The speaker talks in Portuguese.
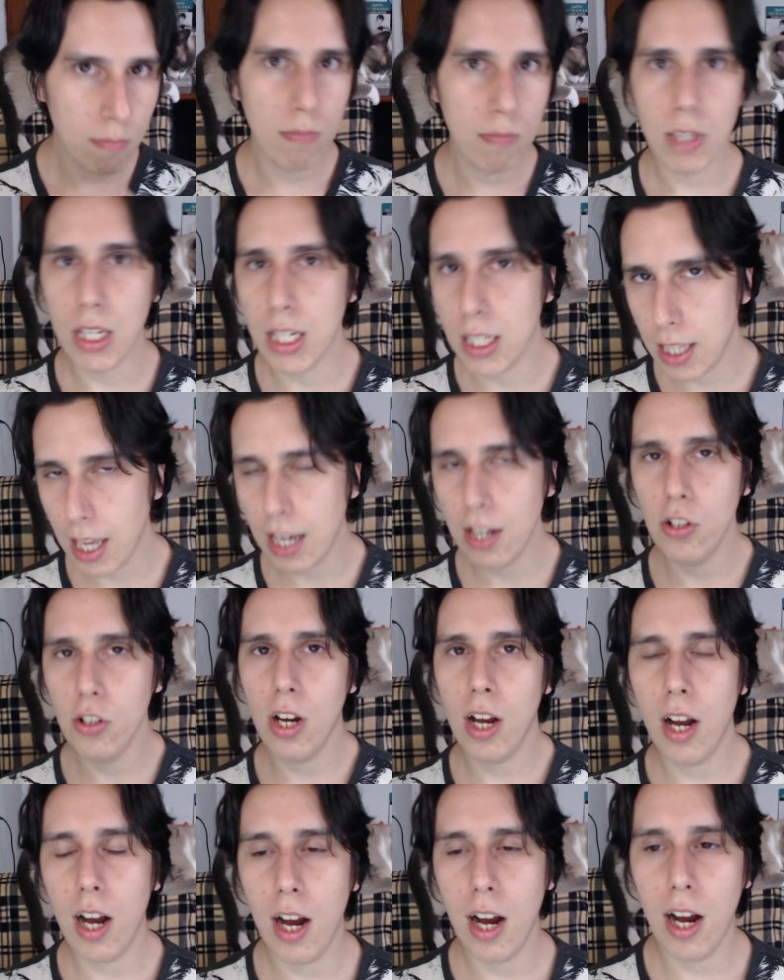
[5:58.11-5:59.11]
Entende a,
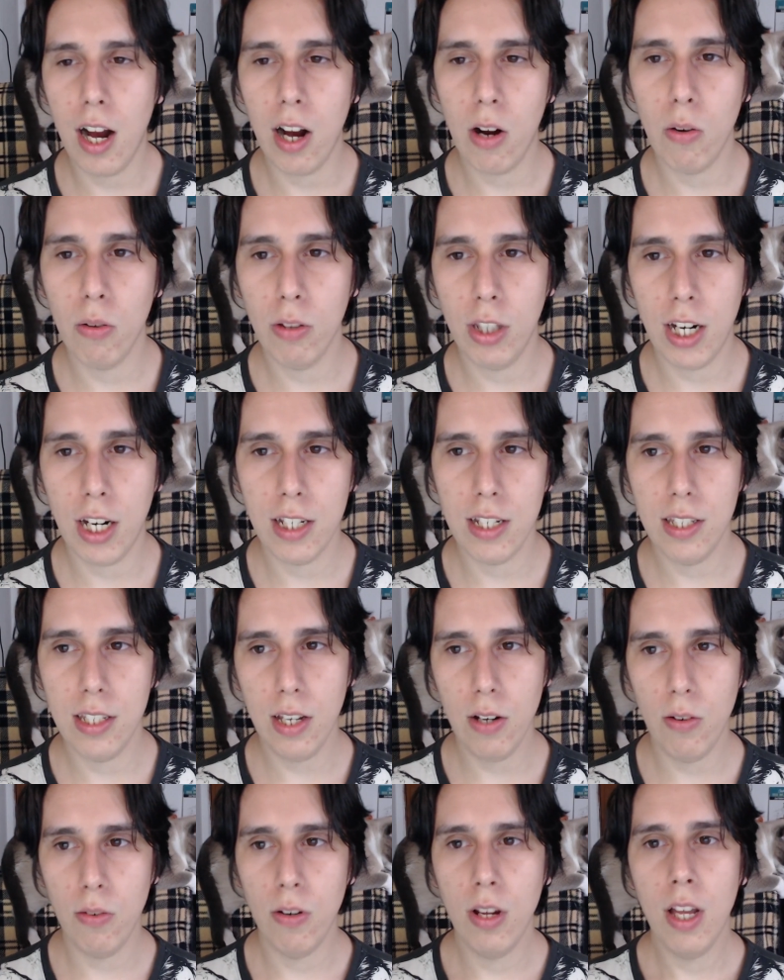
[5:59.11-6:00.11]
a, a
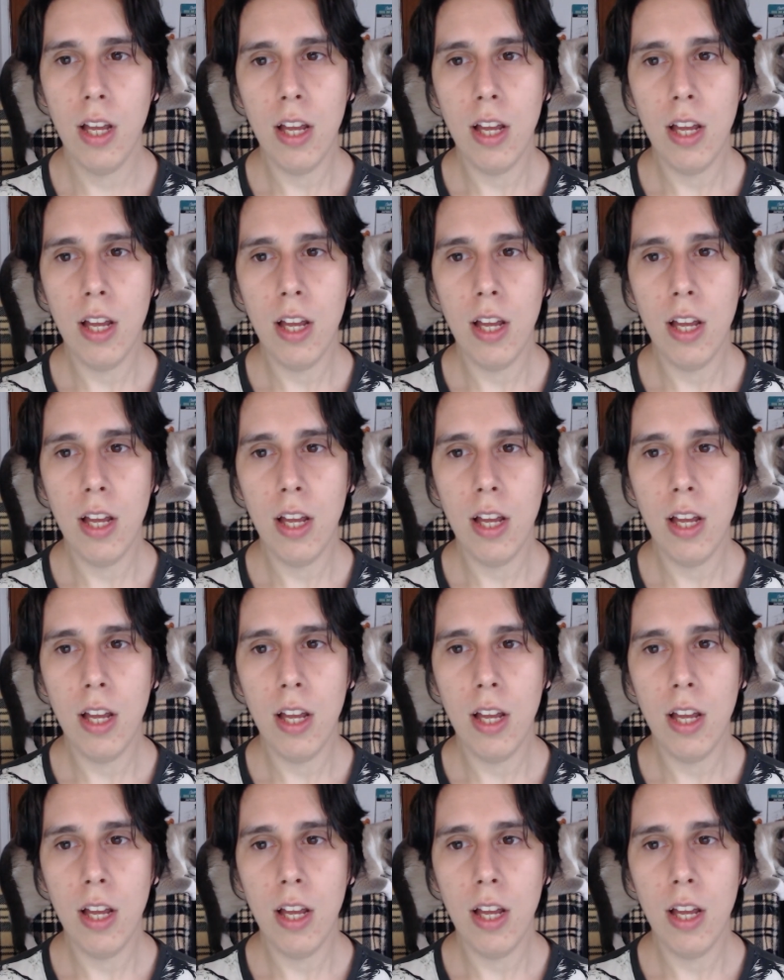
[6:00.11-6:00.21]
contradição?